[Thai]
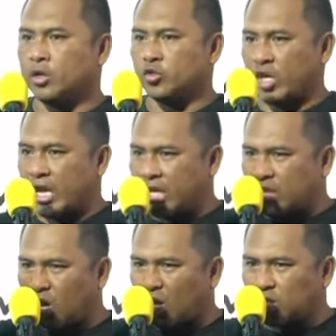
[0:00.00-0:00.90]
สิ่งที่
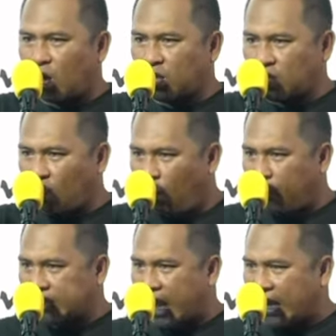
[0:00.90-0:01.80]
สสที่โต
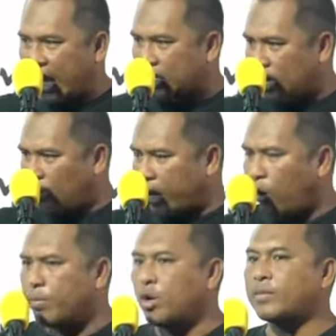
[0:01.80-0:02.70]
มาจากการเคลื่อนไหว
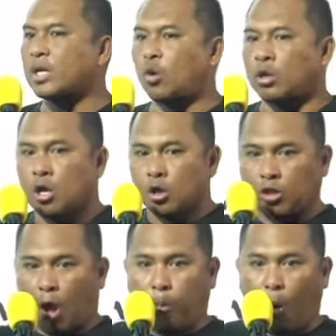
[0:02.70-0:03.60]
ของพี่น้องประชาชน
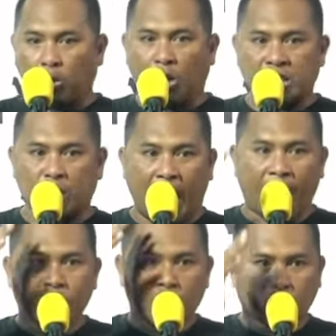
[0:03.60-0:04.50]
ต้องพูดก็คือว่า
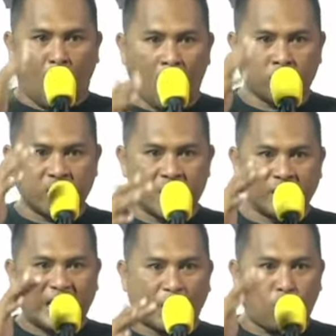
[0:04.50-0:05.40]
ต้องยืน
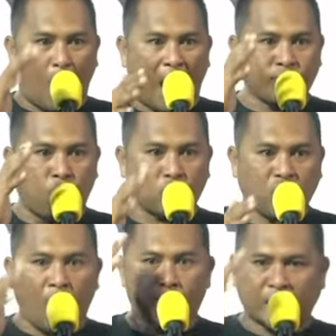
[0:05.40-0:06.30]
หยัดความถูก
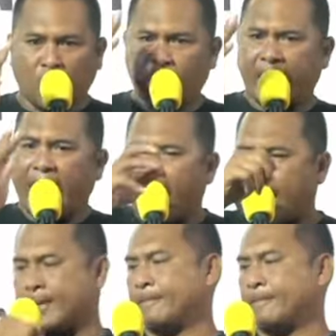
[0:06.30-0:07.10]
ต้องไม่ต้องไปอาย